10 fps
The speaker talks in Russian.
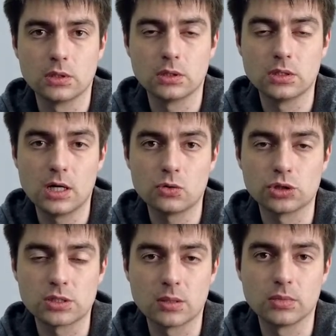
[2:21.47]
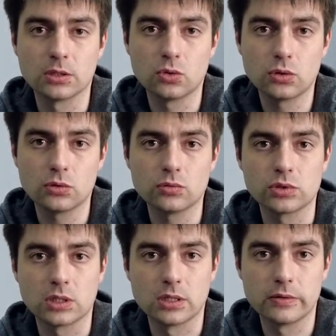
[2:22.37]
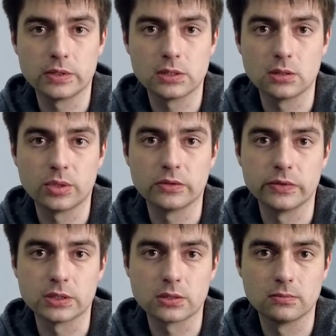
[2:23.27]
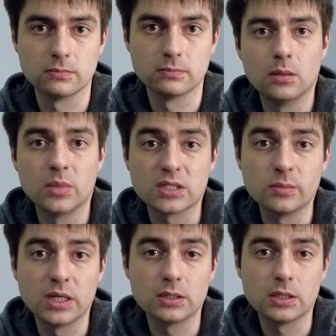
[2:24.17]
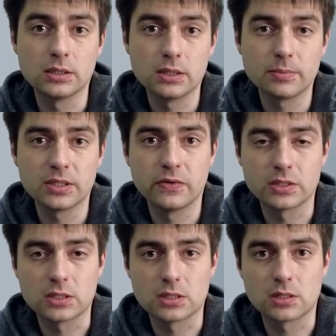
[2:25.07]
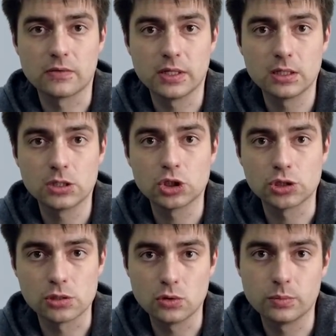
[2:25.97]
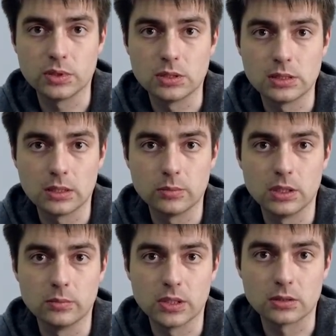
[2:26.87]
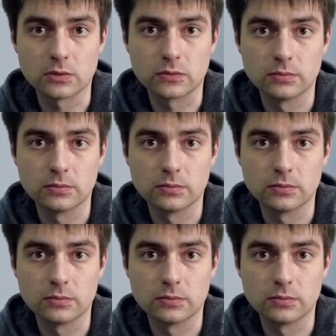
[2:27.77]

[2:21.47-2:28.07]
И далее уже сам блок устанавливается на подвес. Максимальная длина подвеса составляет 650 мм.